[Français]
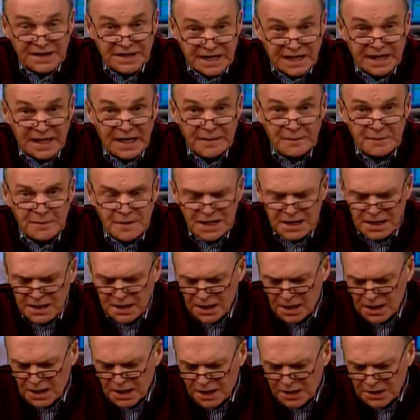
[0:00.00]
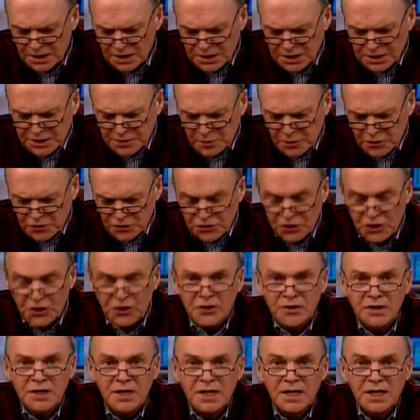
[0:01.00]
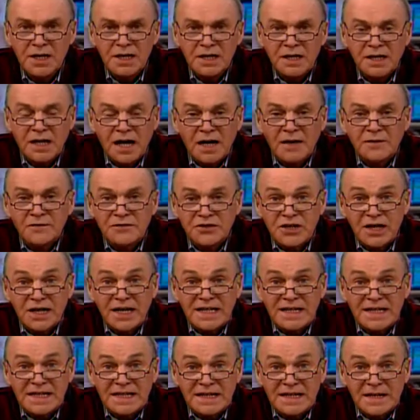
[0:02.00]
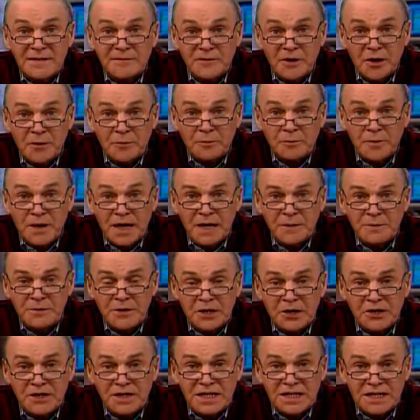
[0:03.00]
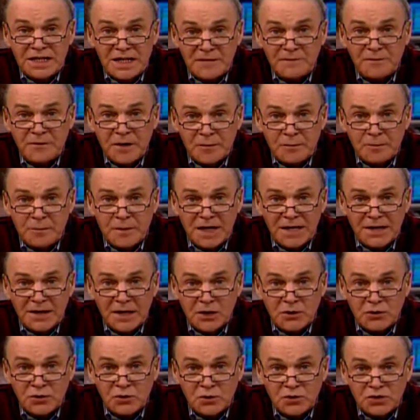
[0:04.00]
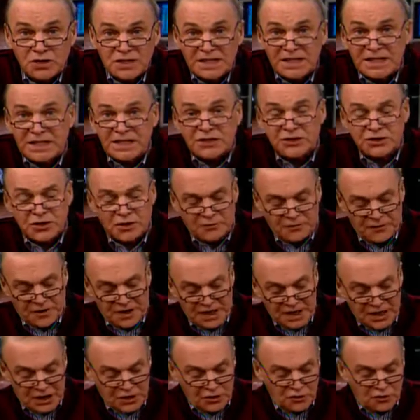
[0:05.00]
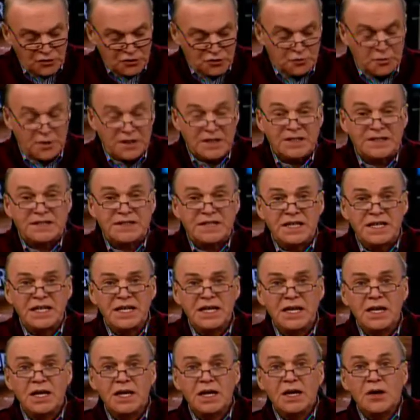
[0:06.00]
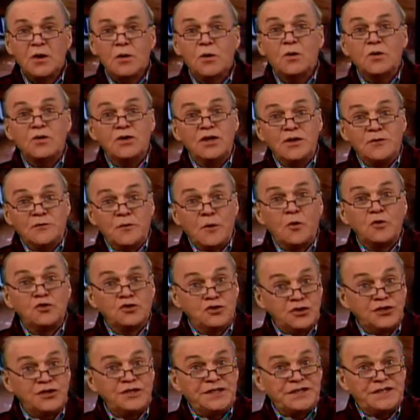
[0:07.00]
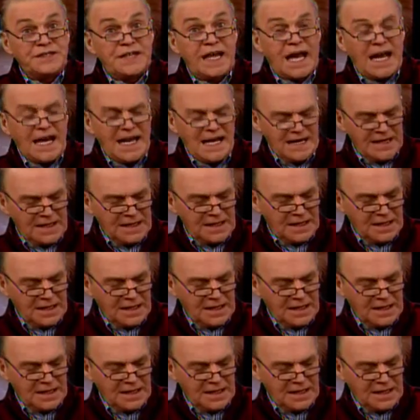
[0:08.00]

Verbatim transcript: accalmé, j'ai dit, monsieur, quand vous aurez des développements, puis il y aura des développements dans le dossier des orphelins de Duplessis, au niveau judiciaire,